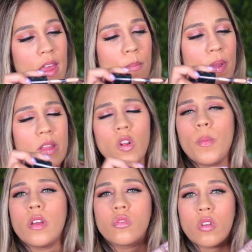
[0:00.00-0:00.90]
É bem
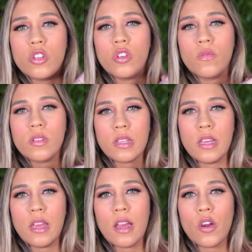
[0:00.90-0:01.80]
normal dos corretivos
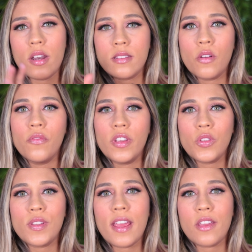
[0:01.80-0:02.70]
que agora estão
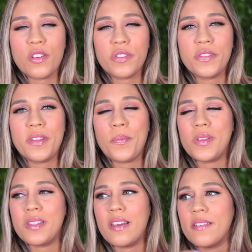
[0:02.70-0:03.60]
vindo, né? Que eu acho que
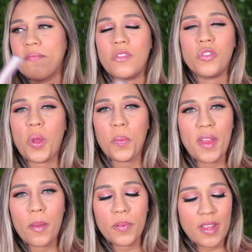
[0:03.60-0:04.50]
depois da, do shape
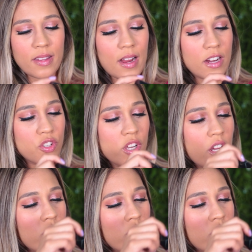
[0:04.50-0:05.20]
tape da Tarte,